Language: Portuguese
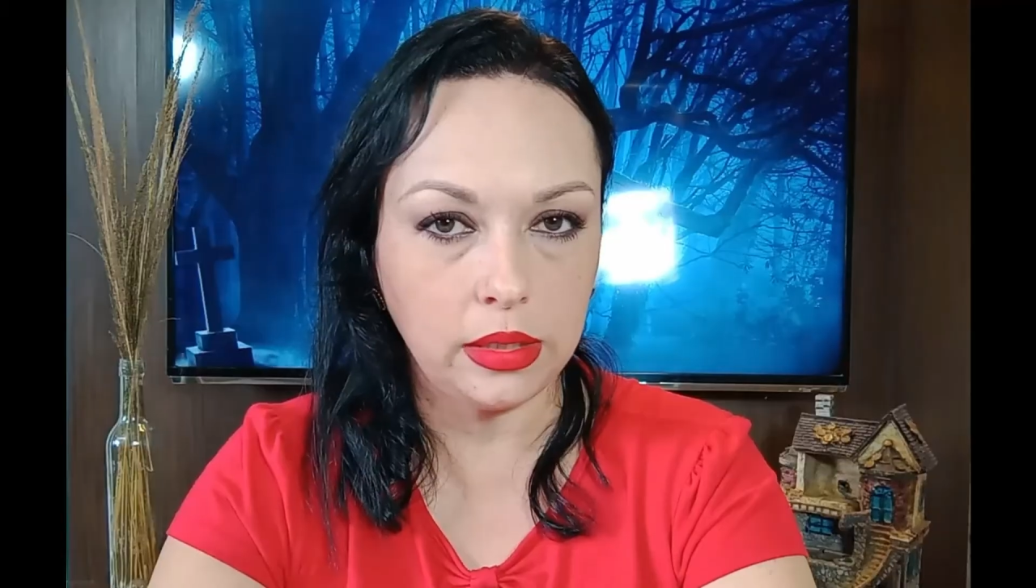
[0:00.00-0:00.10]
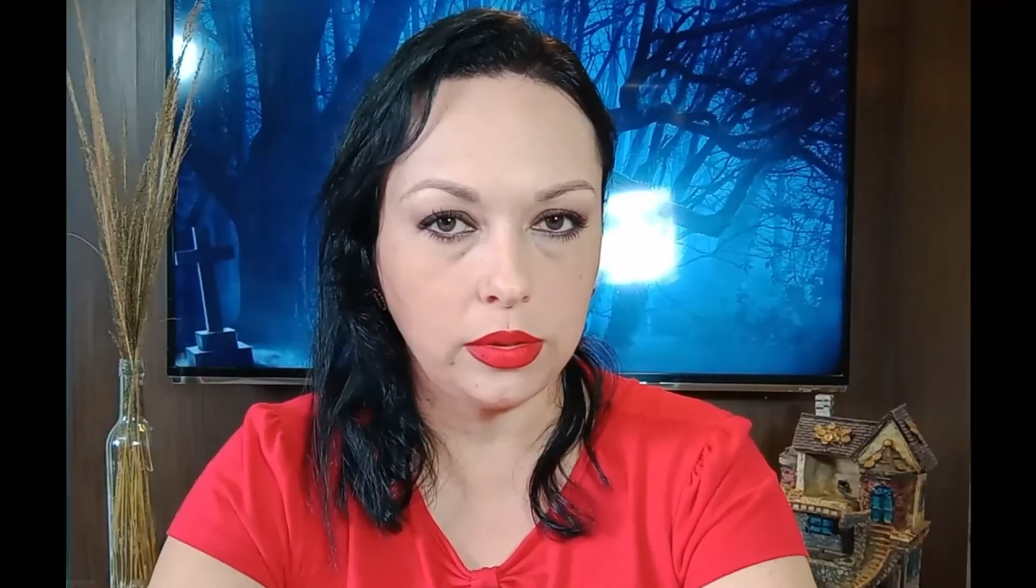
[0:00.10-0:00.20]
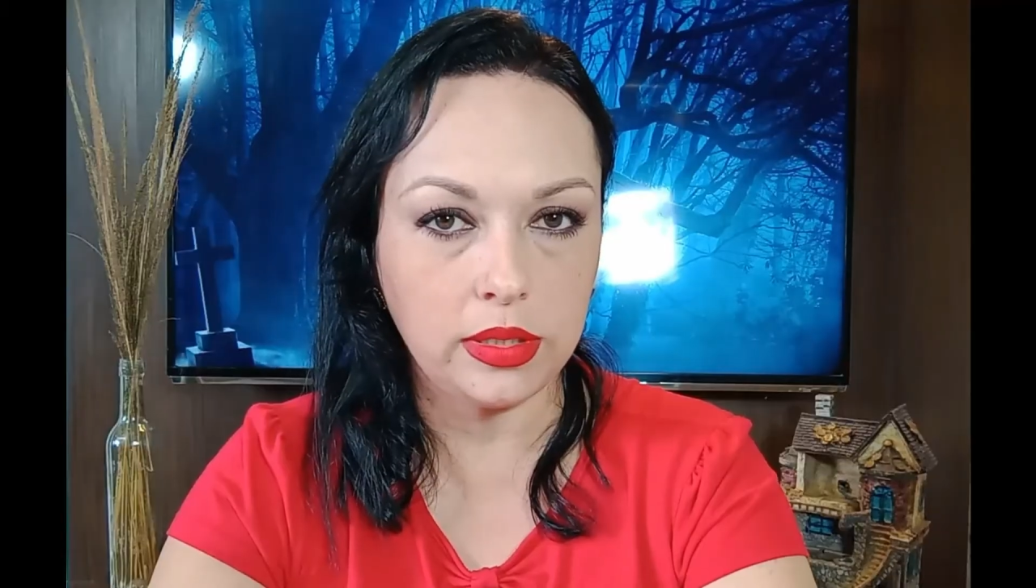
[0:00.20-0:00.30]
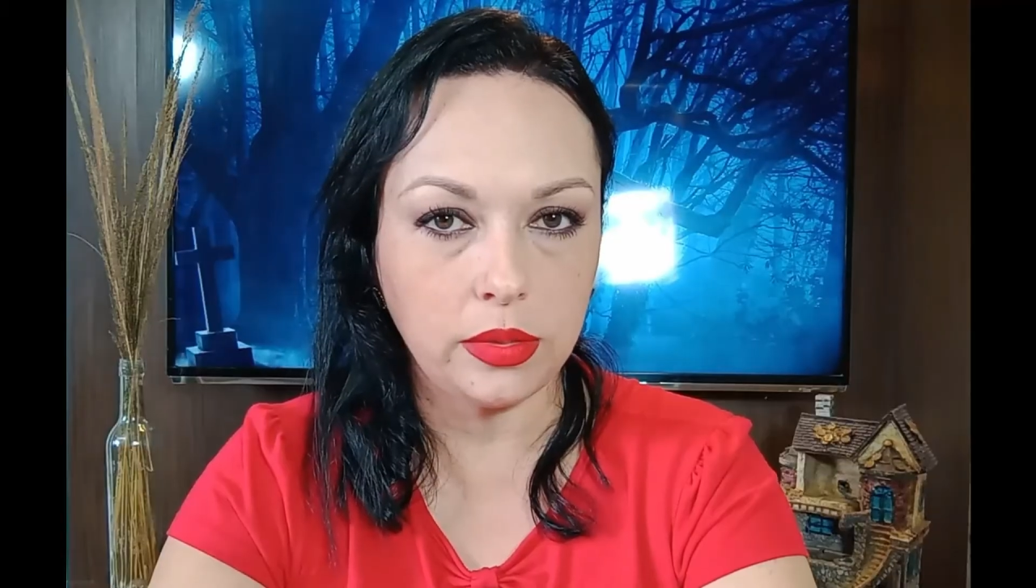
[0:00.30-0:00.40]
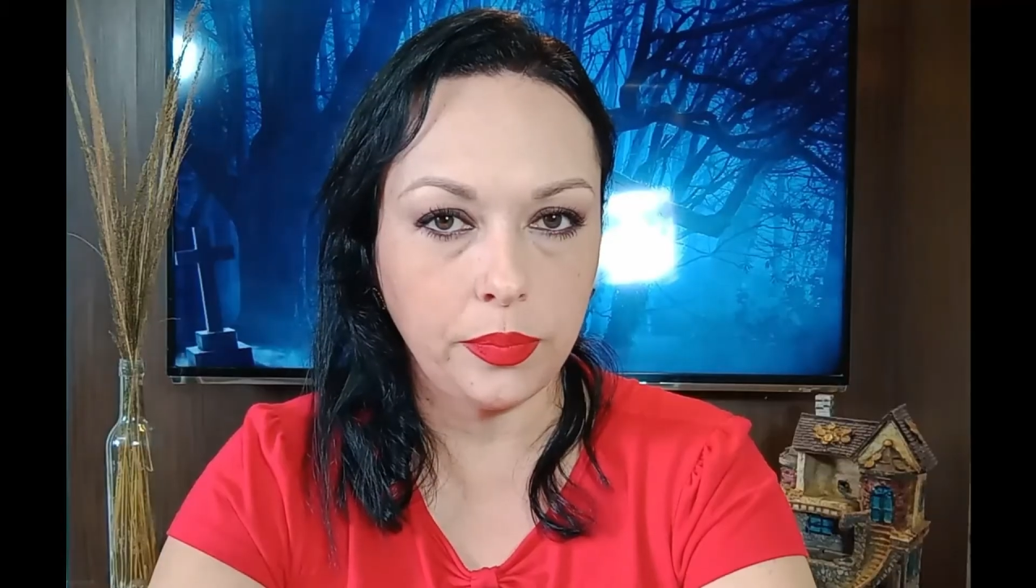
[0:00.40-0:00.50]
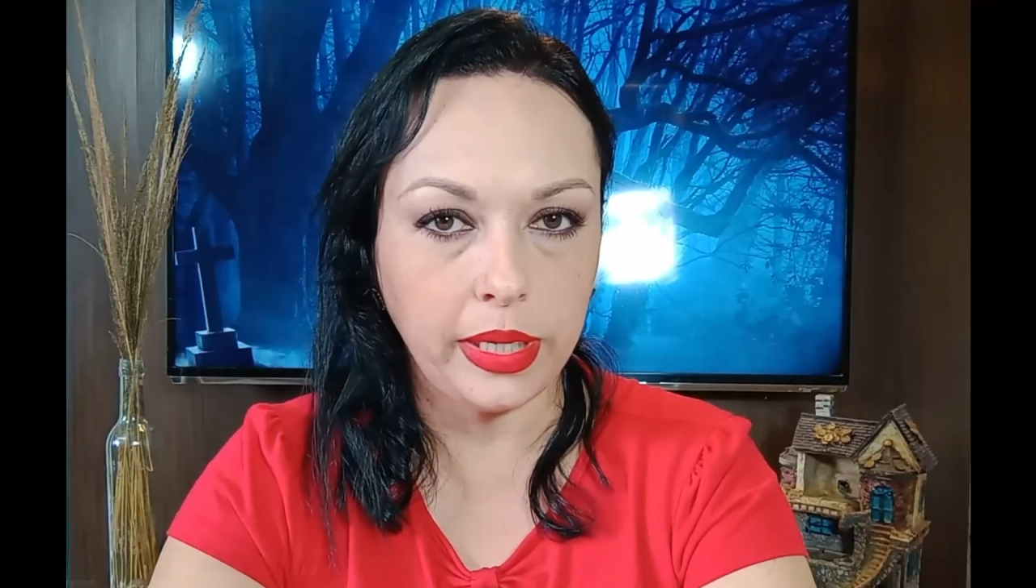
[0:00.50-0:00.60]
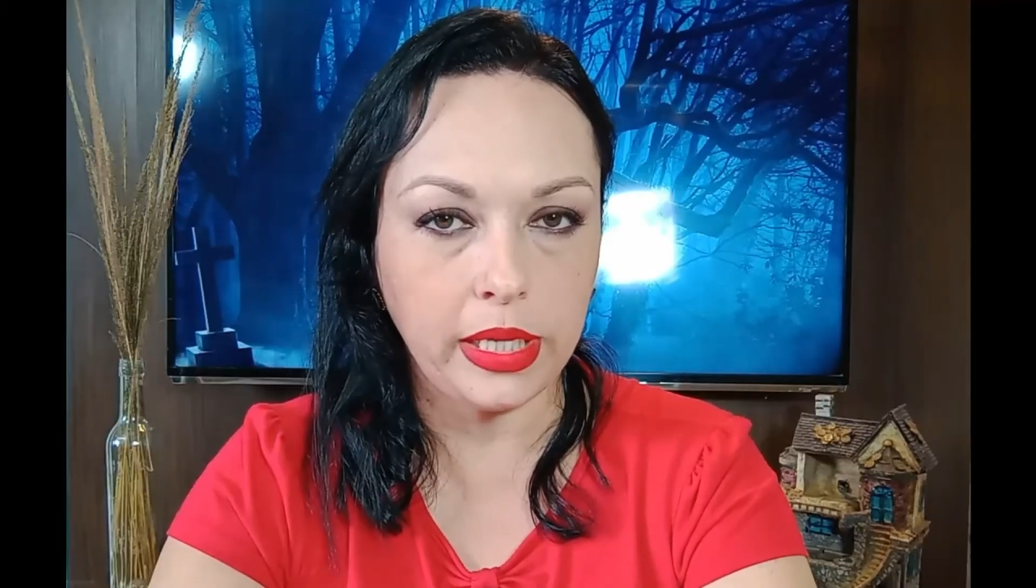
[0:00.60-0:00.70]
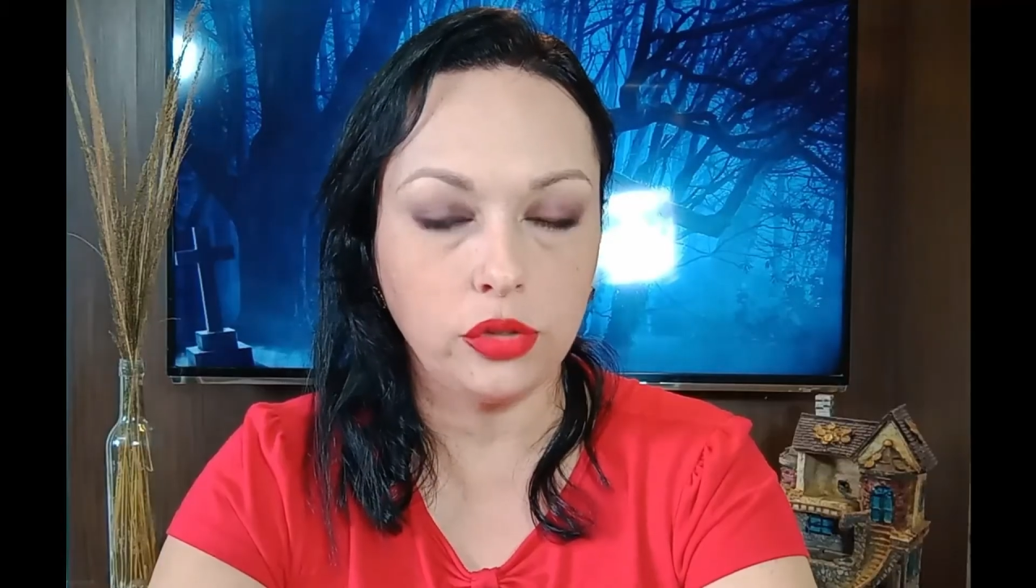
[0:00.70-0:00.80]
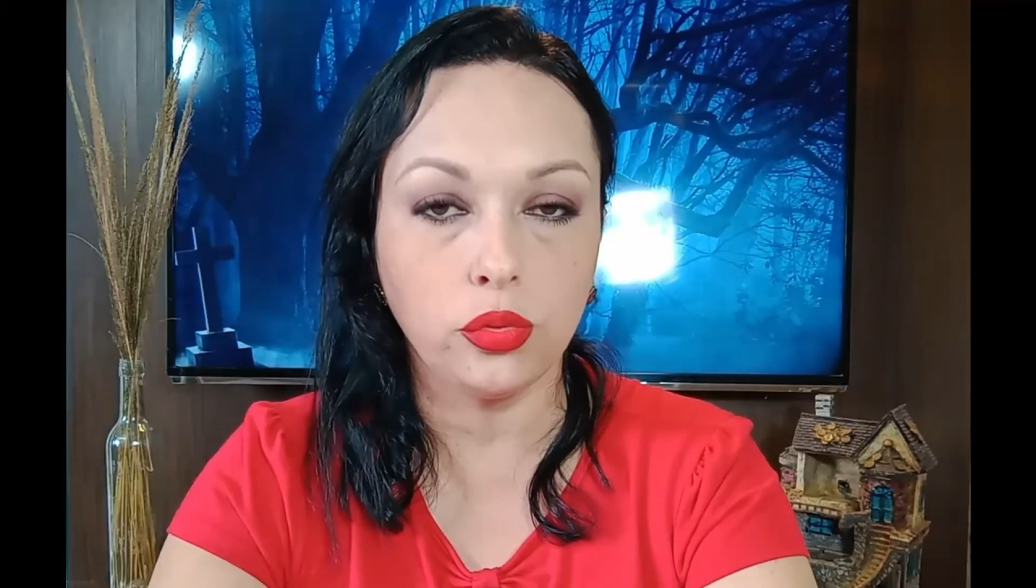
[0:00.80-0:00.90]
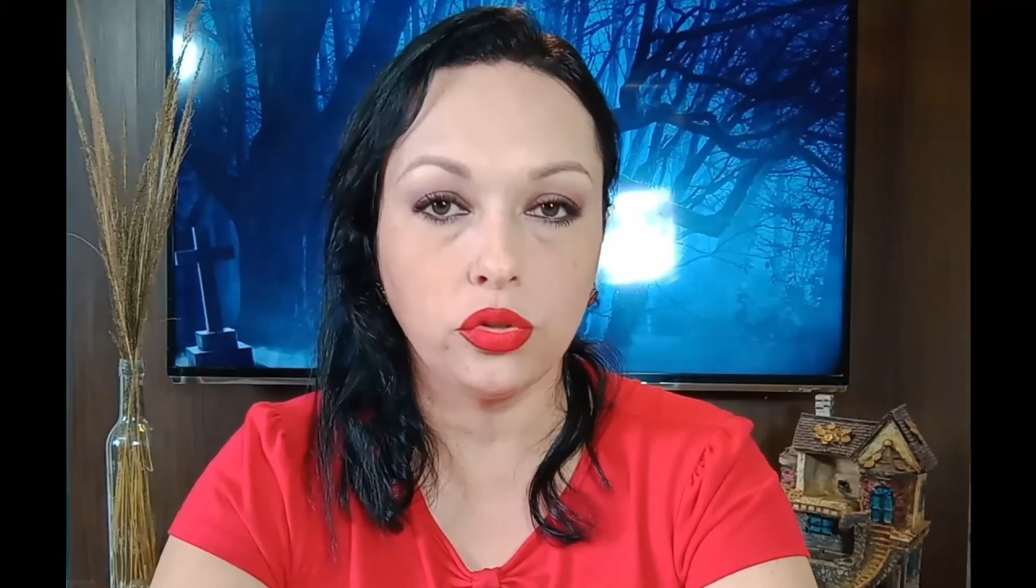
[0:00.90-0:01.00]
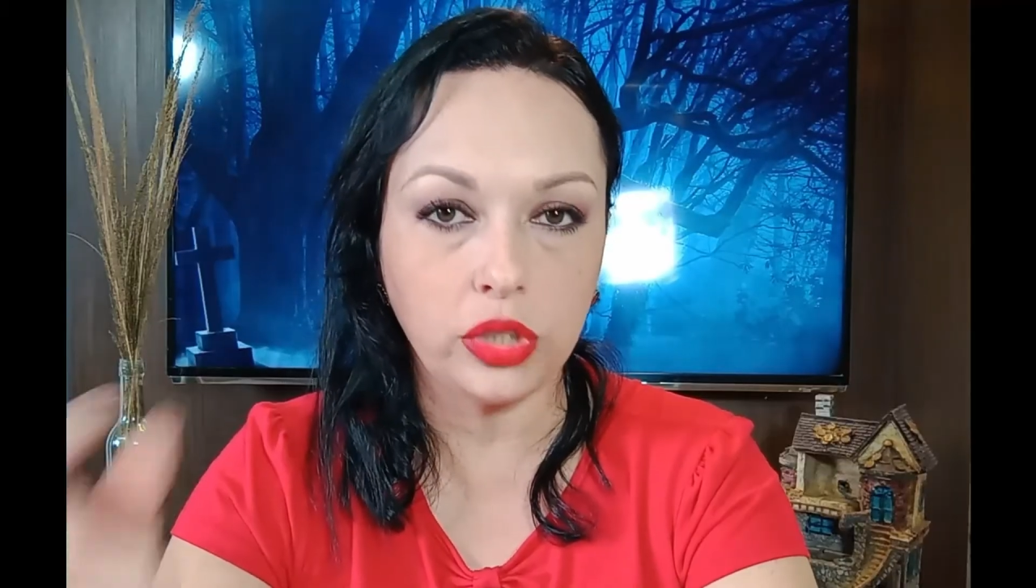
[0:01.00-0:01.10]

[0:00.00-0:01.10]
dentro desse prédio,